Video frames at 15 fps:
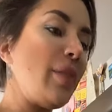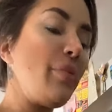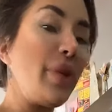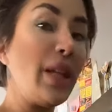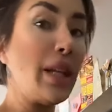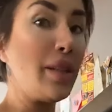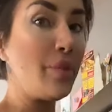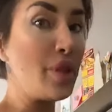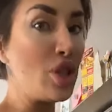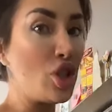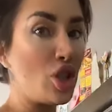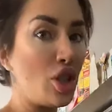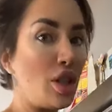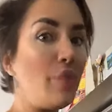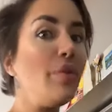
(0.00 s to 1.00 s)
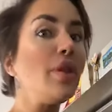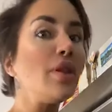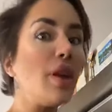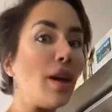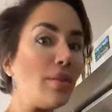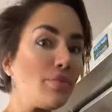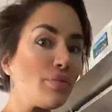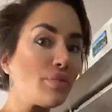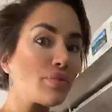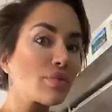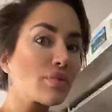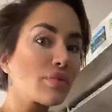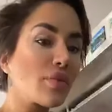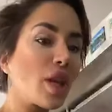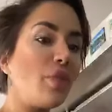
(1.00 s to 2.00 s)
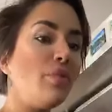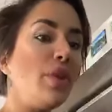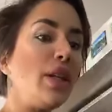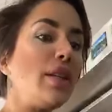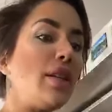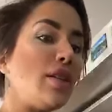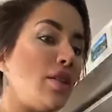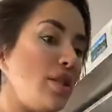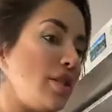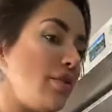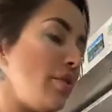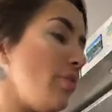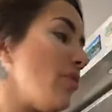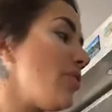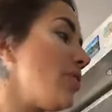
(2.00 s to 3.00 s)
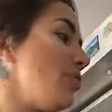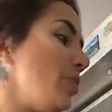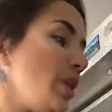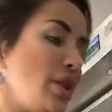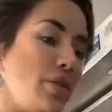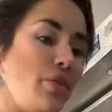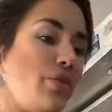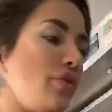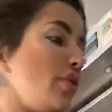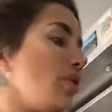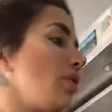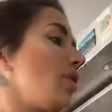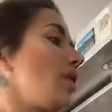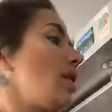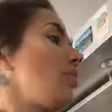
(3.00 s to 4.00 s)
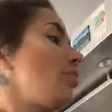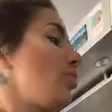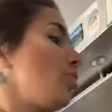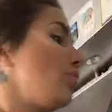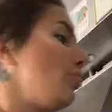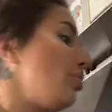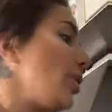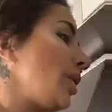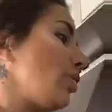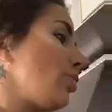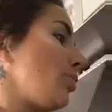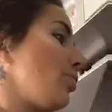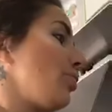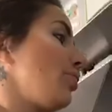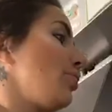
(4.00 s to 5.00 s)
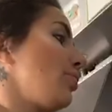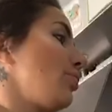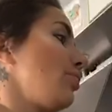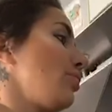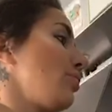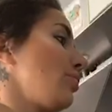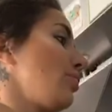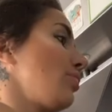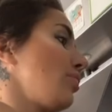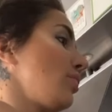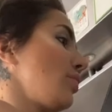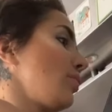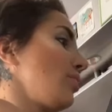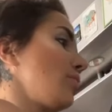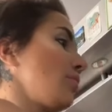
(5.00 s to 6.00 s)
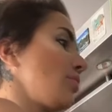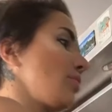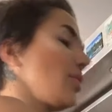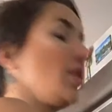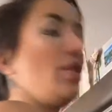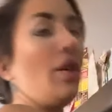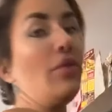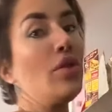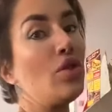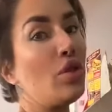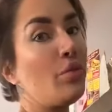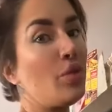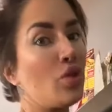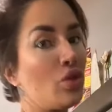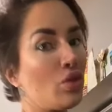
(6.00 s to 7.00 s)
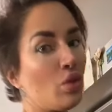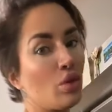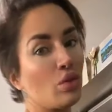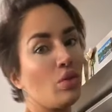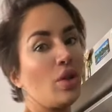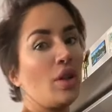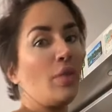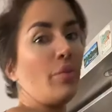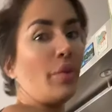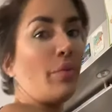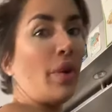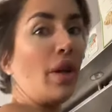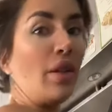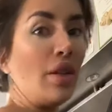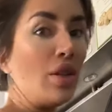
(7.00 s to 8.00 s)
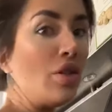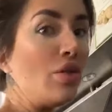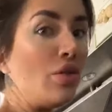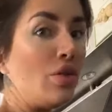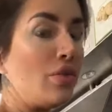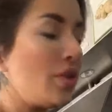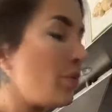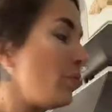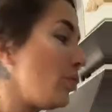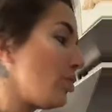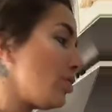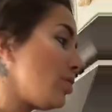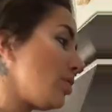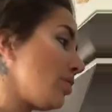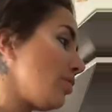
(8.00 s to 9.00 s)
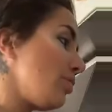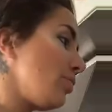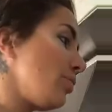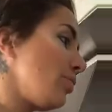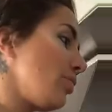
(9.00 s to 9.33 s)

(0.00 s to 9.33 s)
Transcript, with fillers: Нам понадобится 4 белка, мы их должны с вами взбить в крепкую пену. Главное, чтобы желток туда не попал, иначе ничего не взобьется.